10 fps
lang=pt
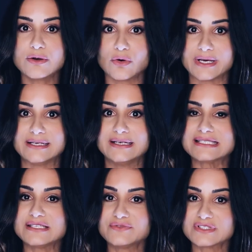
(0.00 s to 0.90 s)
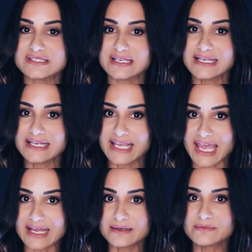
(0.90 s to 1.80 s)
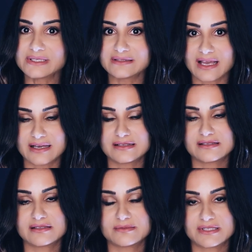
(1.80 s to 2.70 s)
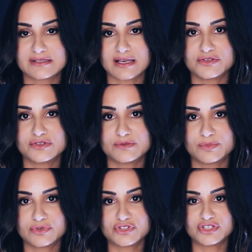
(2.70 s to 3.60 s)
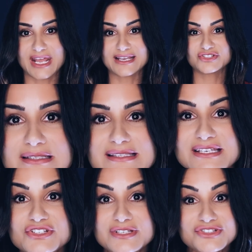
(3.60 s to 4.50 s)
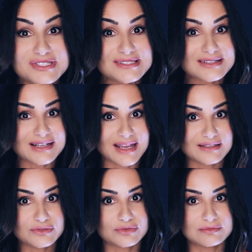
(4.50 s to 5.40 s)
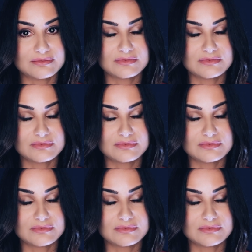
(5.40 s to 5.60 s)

Agora, se você quer mandar essas mensagens por direct, seja discreto.